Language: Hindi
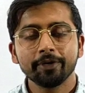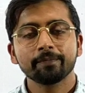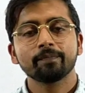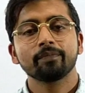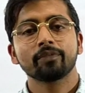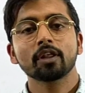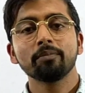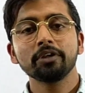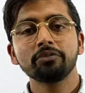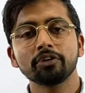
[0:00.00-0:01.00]
में
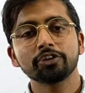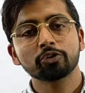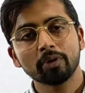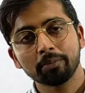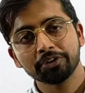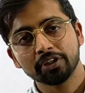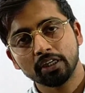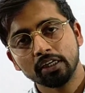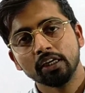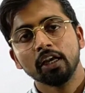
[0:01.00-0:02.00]
मैं दुर्गेश कुमार
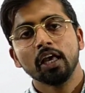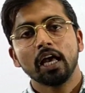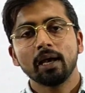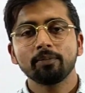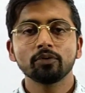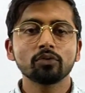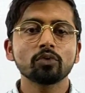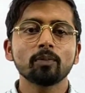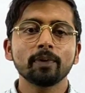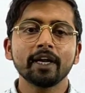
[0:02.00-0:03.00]
मिश्रा आप लोगों
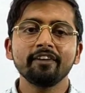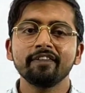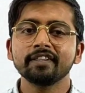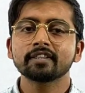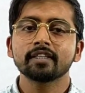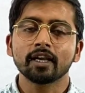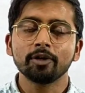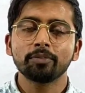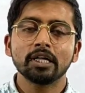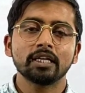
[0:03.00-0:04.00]
को अप्लाइड फिजिक्स
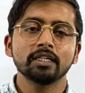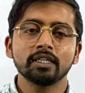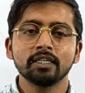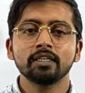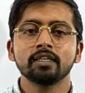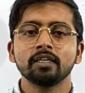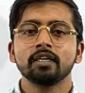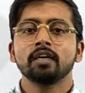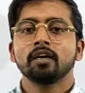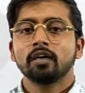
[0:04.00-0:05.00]
सेकंड पढ़ा रहा था
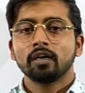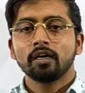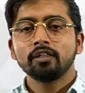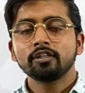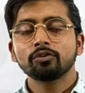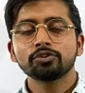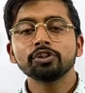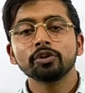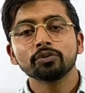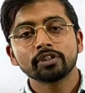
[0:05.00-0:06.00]
इधर कुछ
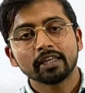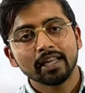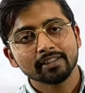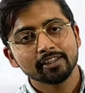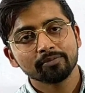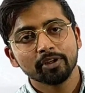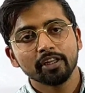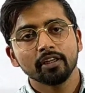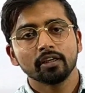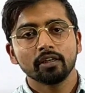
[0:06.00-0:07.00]
दिनों से क्लासेस
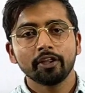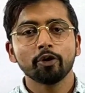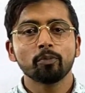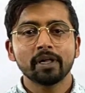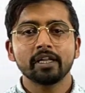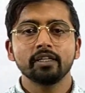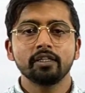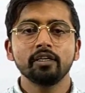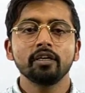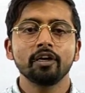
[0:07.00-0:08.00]
मेरी नहीं हो पा रही
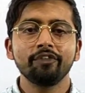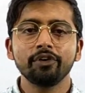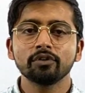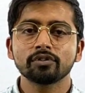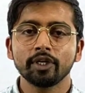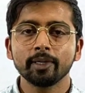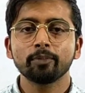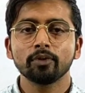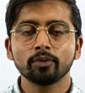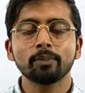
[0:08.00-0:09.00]
थी वीडियोस नहीं
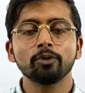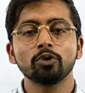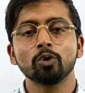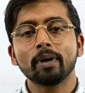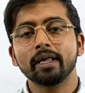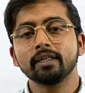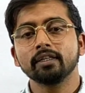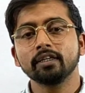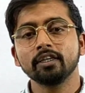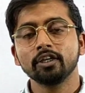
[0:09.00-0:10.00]
अपलोड हो पा रहे
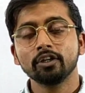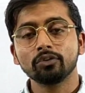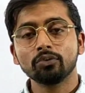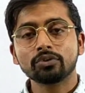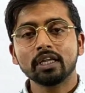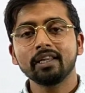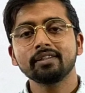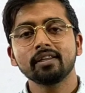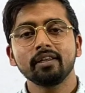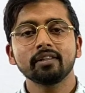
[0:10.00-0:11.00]
थे तो उसका
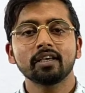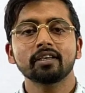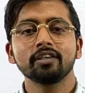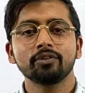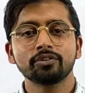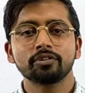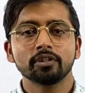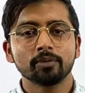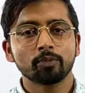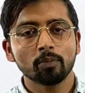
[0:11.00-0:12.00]
रीज़न ये था कि कुछ
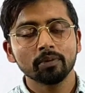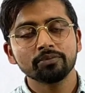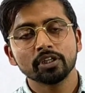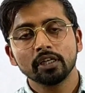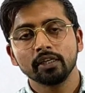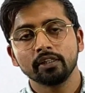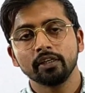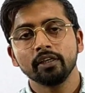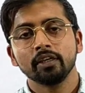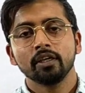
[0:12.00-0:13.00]
प्रॉब्लम चल रही
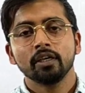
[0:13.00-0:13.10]
थी